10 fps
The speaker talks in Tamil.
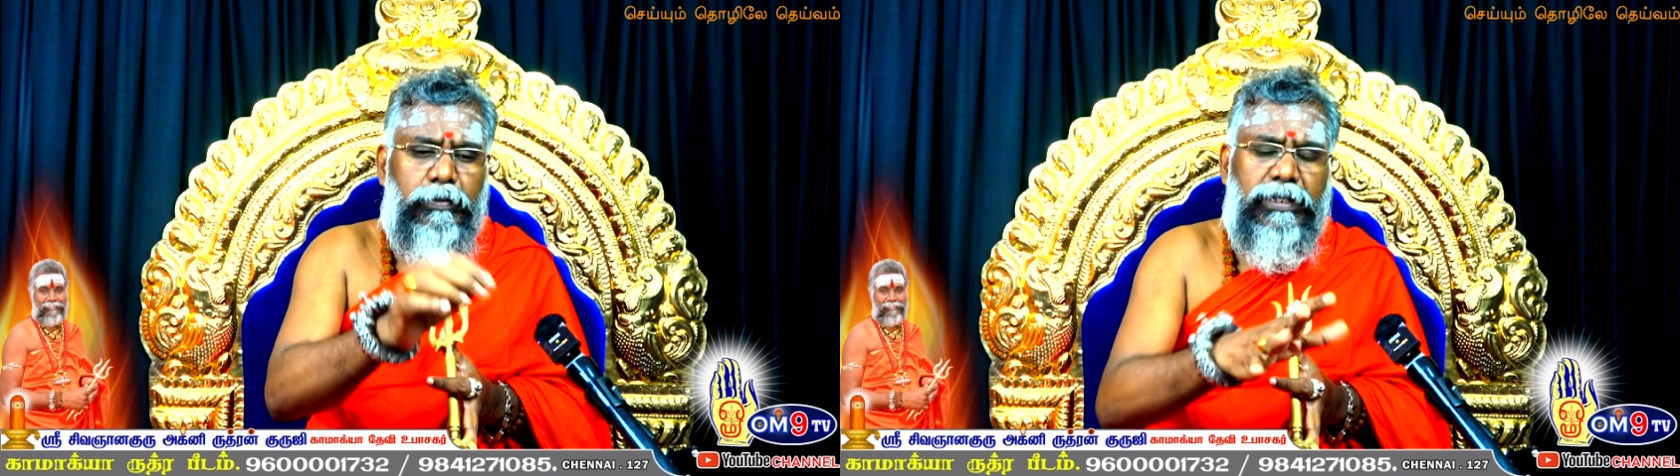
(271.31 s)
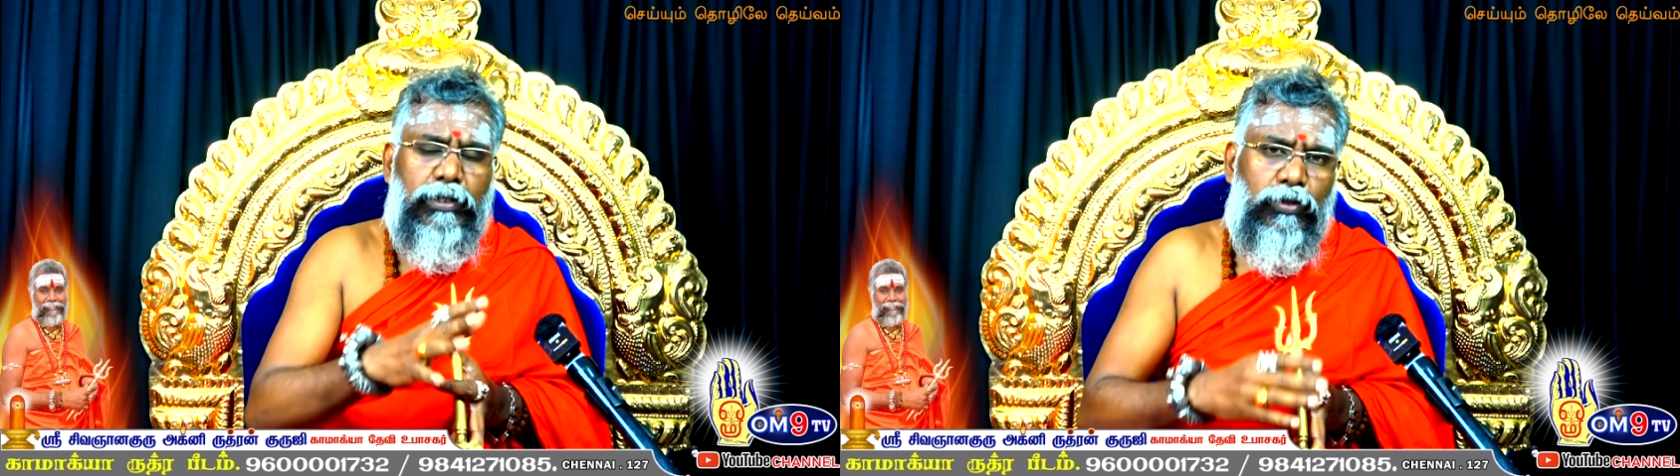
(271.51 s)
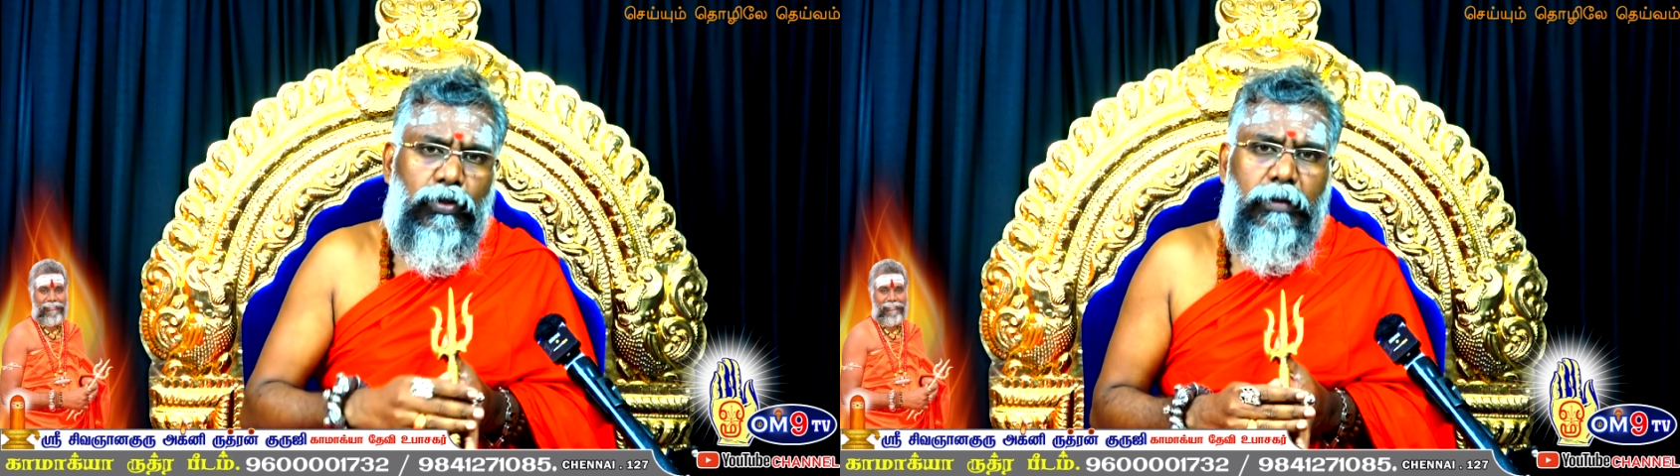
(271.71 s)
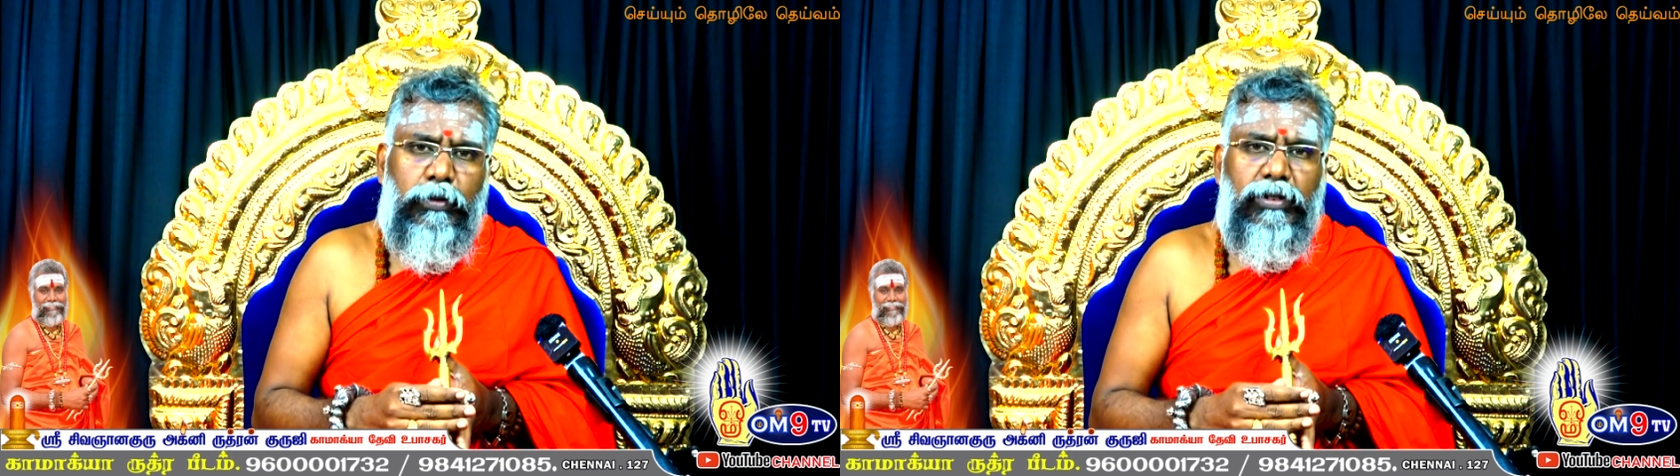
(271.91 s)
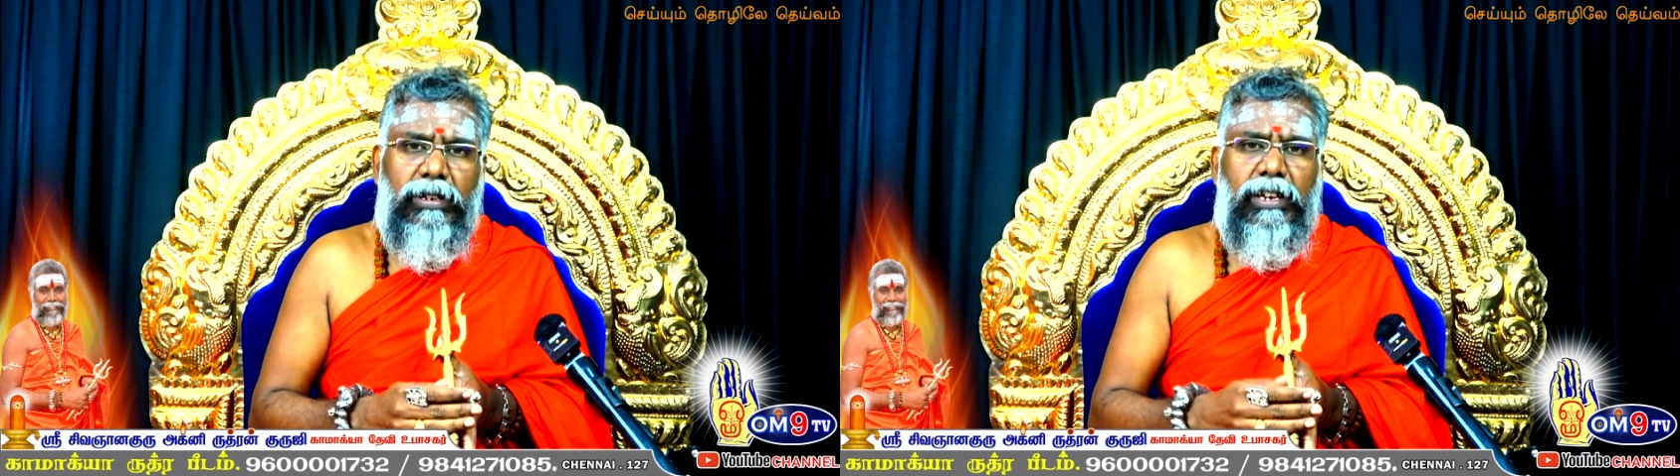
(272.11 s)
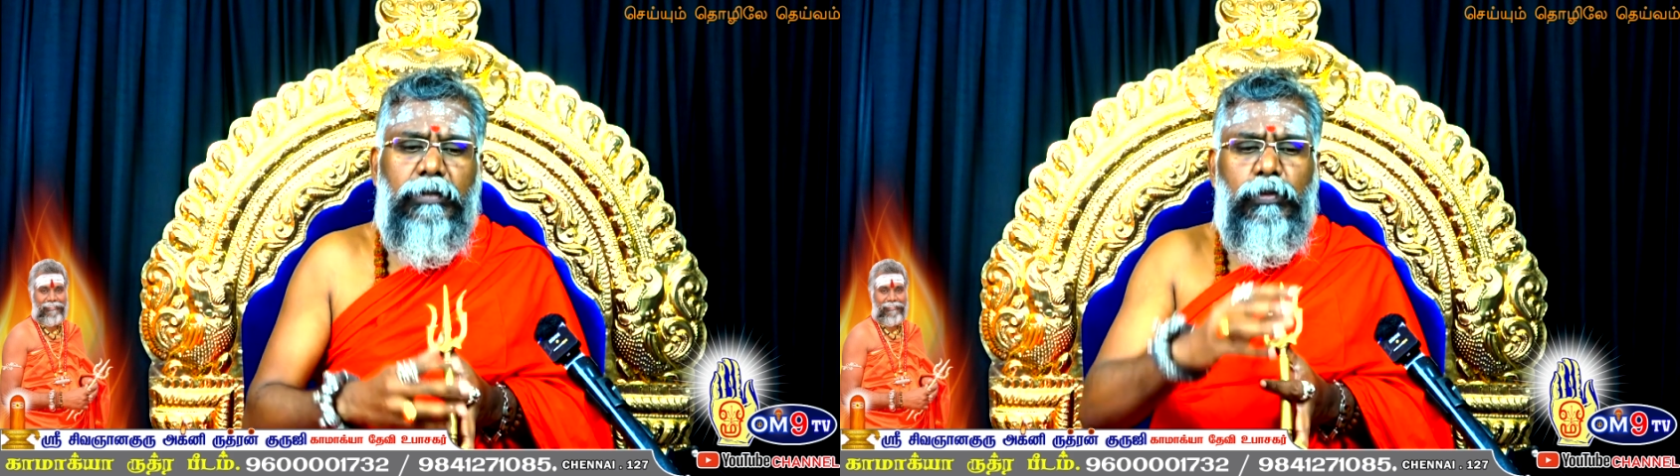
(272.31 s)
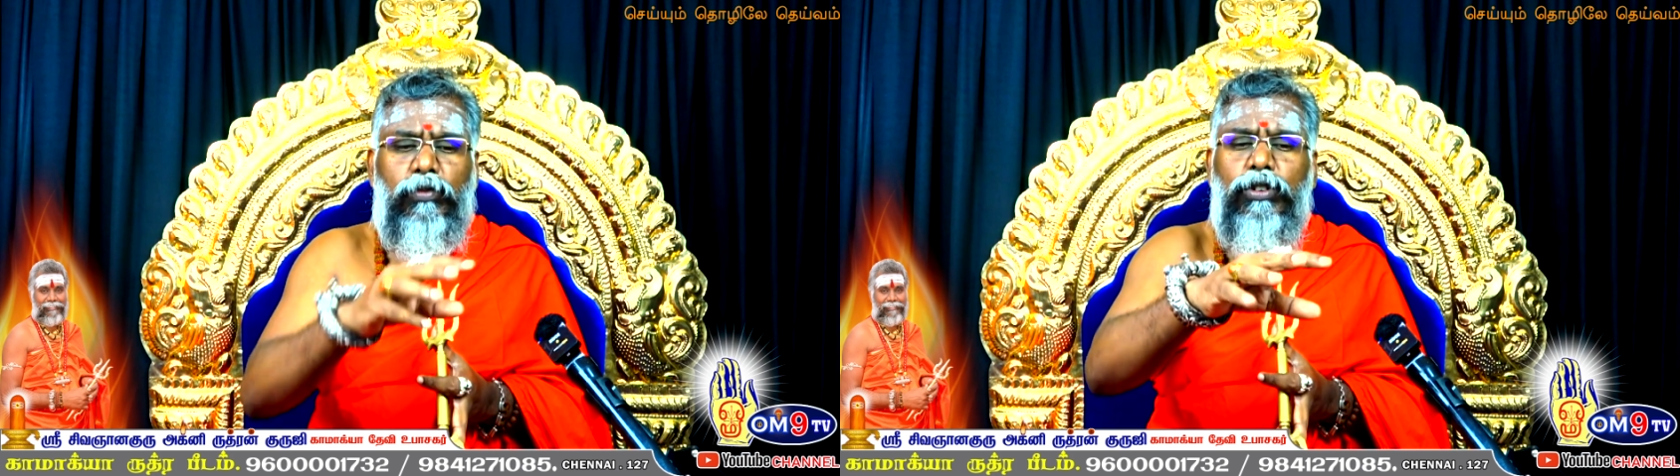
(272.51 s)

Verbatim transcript: மூணு பீஸை தூக்கி உள்ளே போட்டுவிடுங்க இப்போ